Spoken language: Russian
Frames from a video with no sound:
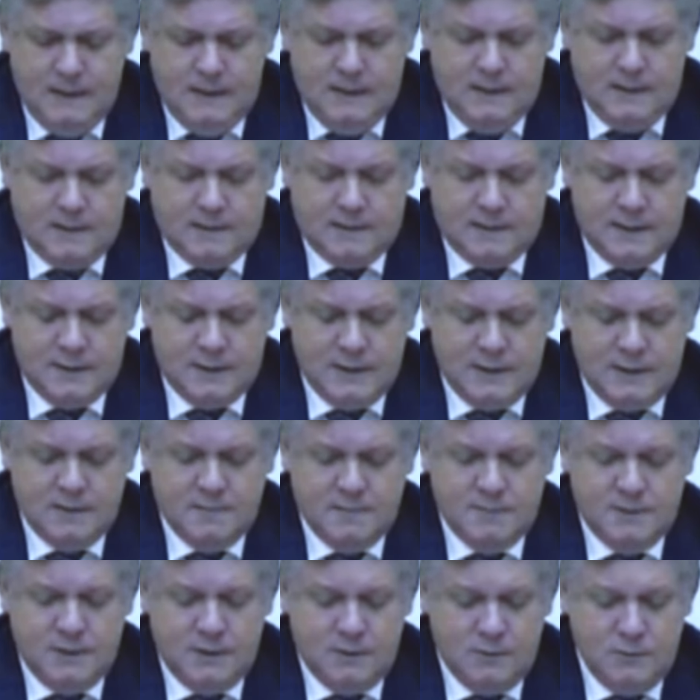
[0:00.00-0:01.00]
С
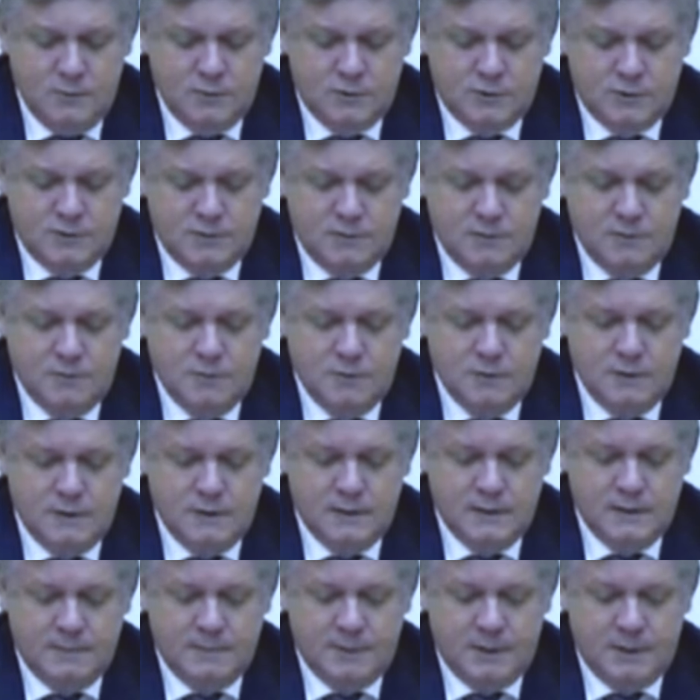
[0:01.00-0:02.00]
началом текущего года
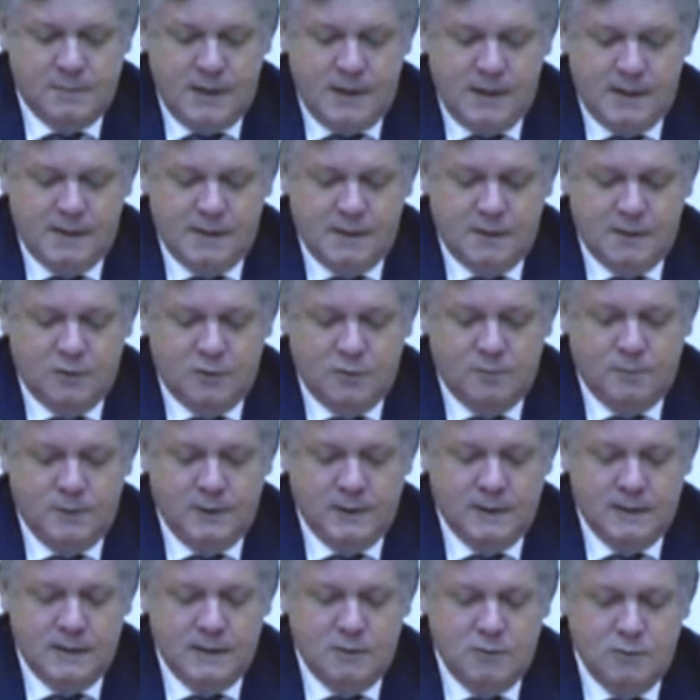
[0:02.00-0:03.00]
на предприятиях
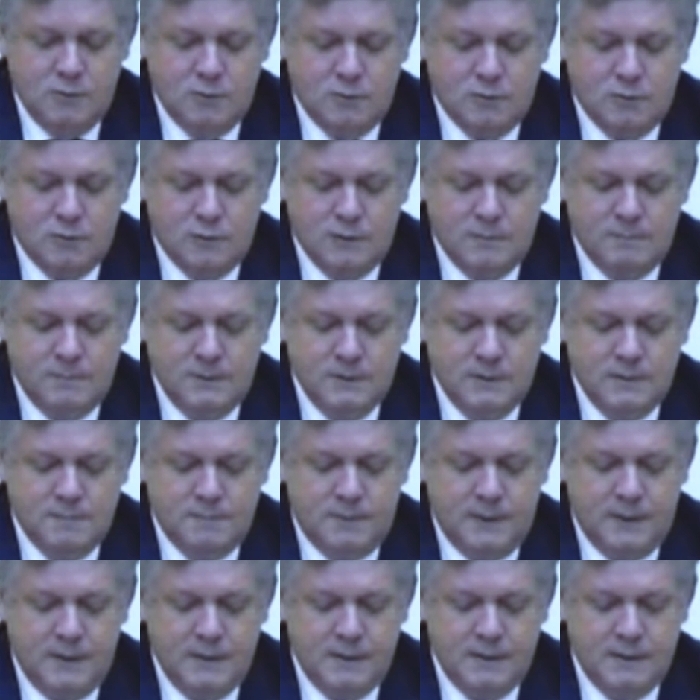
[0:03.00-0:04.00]
ОПК округа было
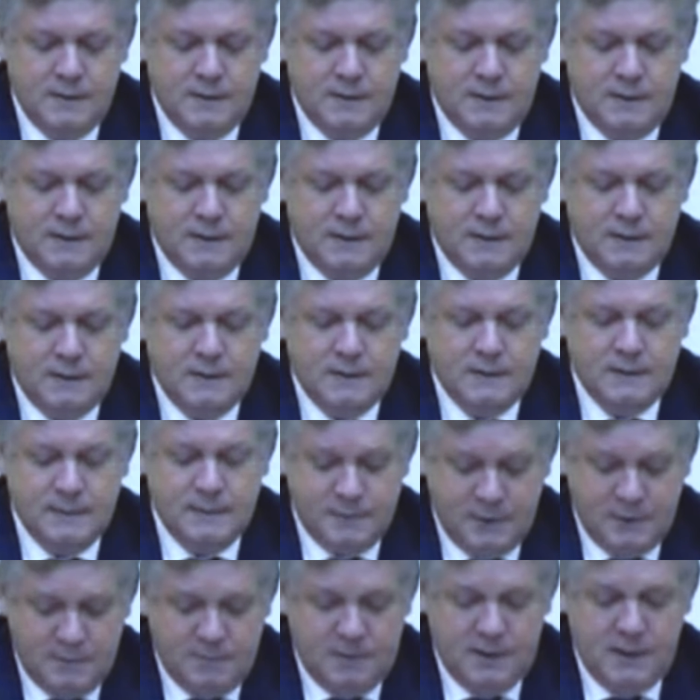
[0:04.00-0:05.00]
принято, на
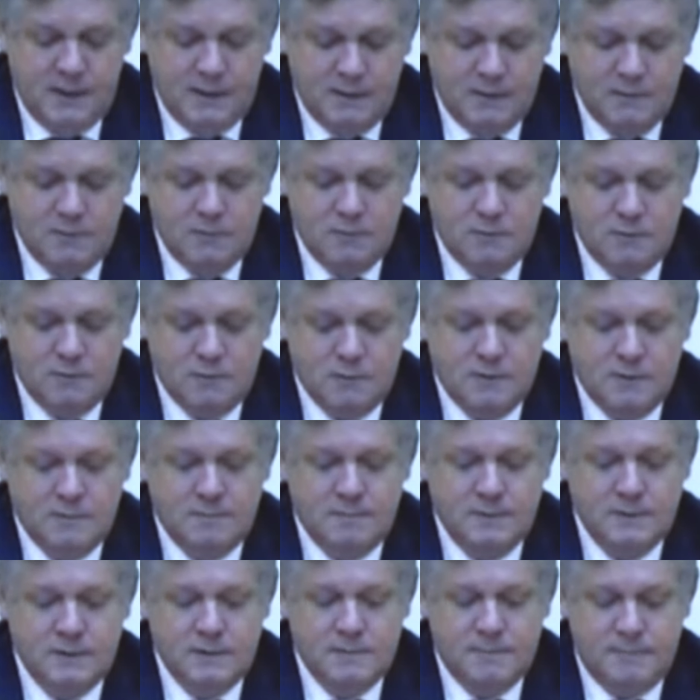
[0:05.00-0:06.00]
предприятии округа
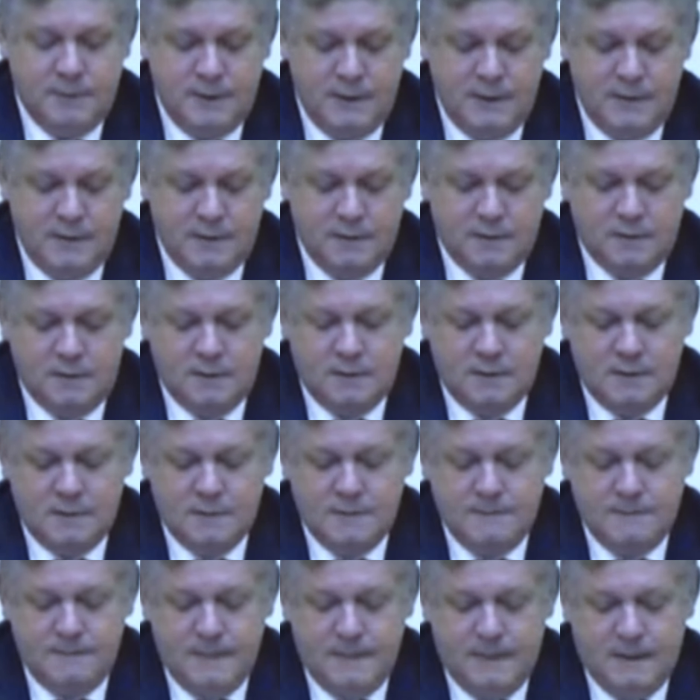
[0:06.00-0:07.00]
было принято
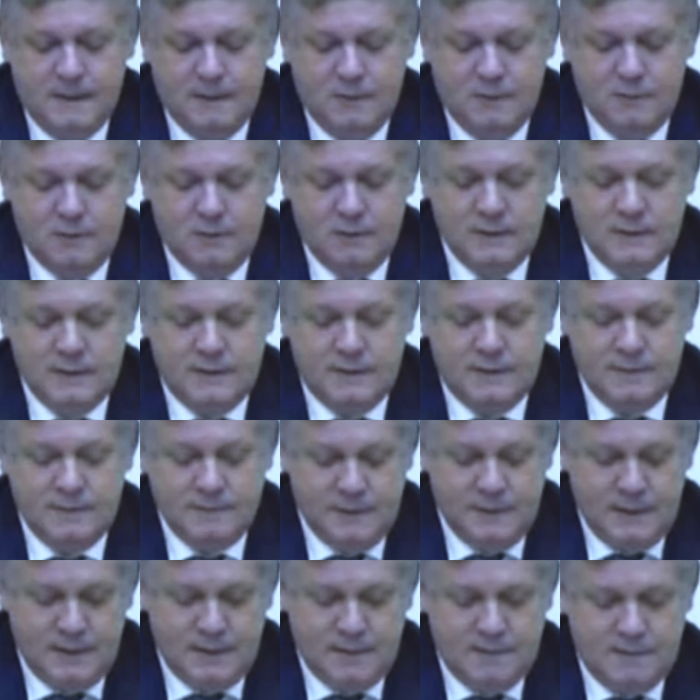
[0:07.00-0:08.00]
около
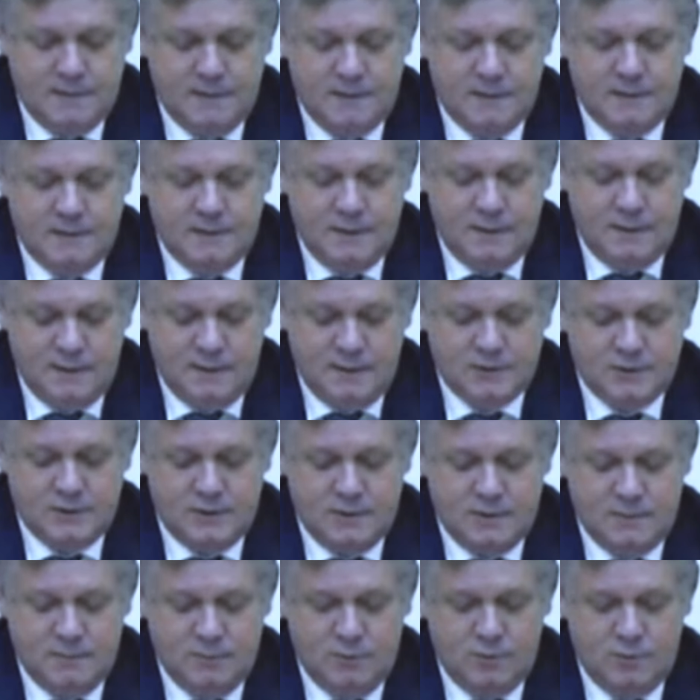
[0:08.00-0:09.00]
17 тысяч
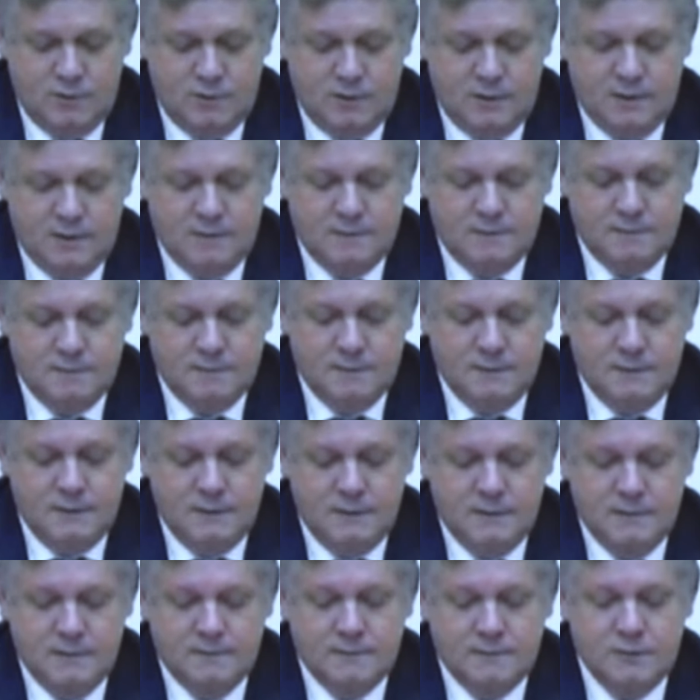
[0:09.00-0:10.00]
работников,
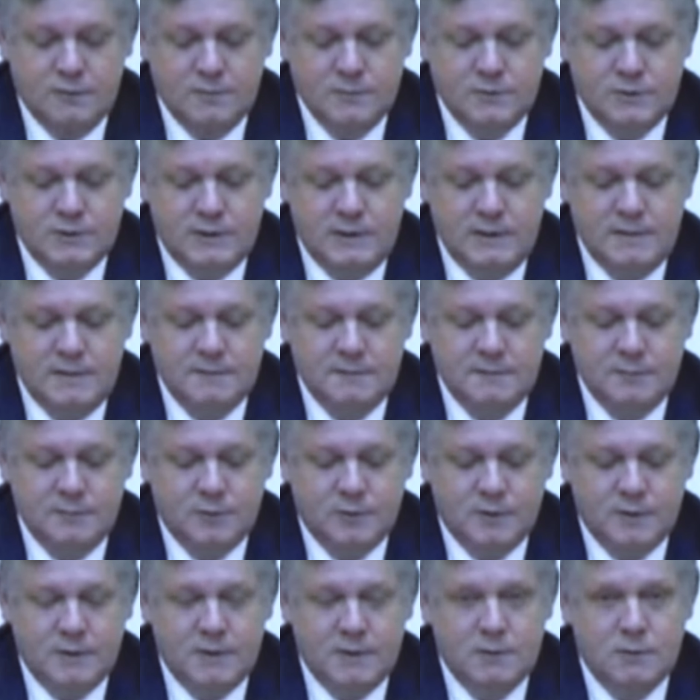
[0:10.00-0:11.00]
в том числе
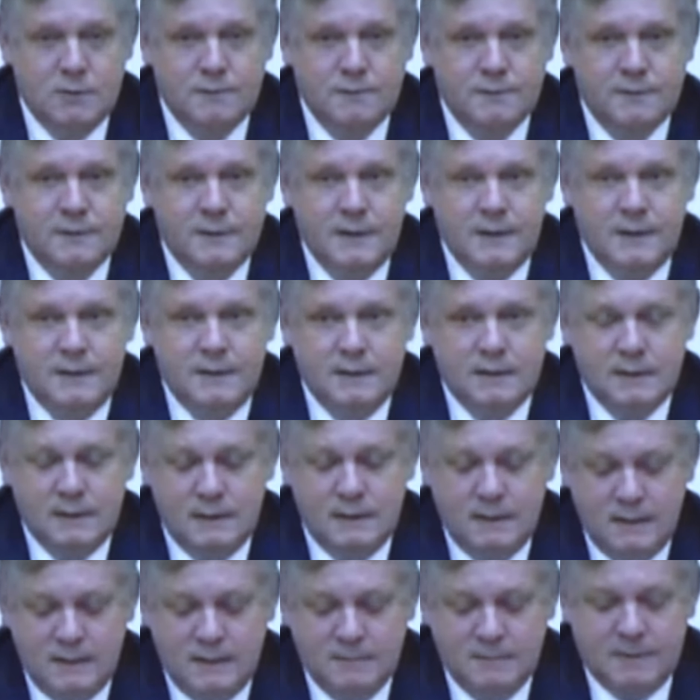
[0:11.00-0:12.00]
выпускников средних
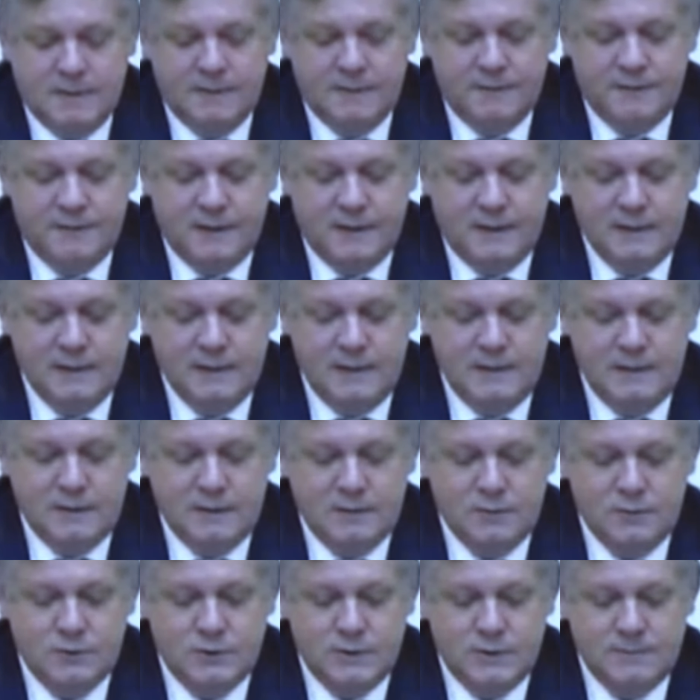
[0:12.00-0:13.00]

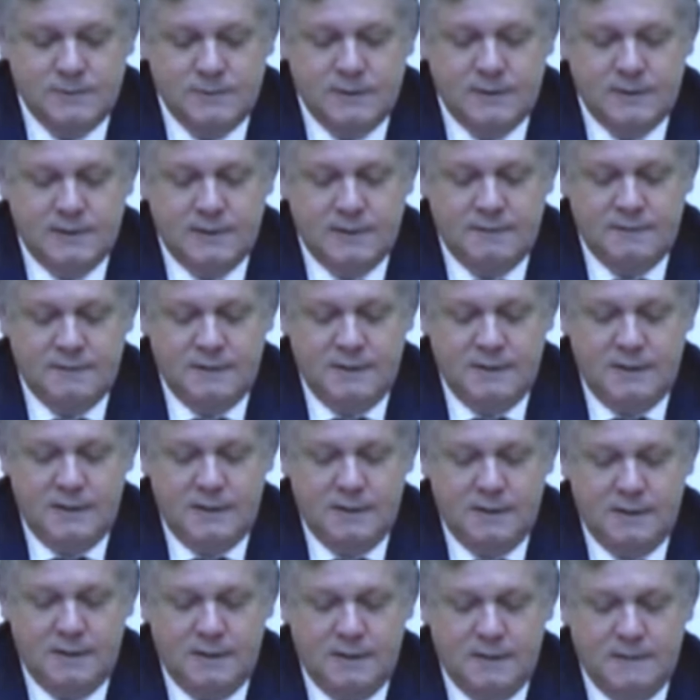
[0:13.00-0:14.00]
профессиональных учебных
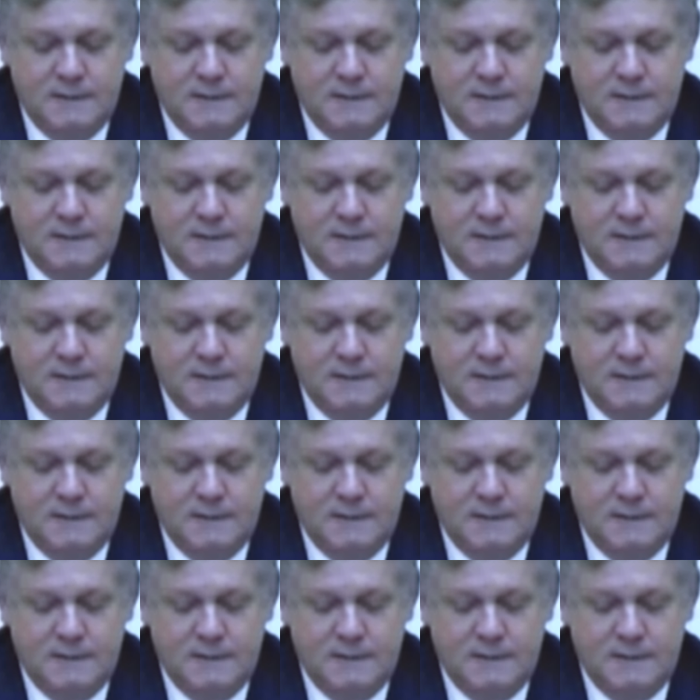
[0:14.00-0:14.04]
заведений.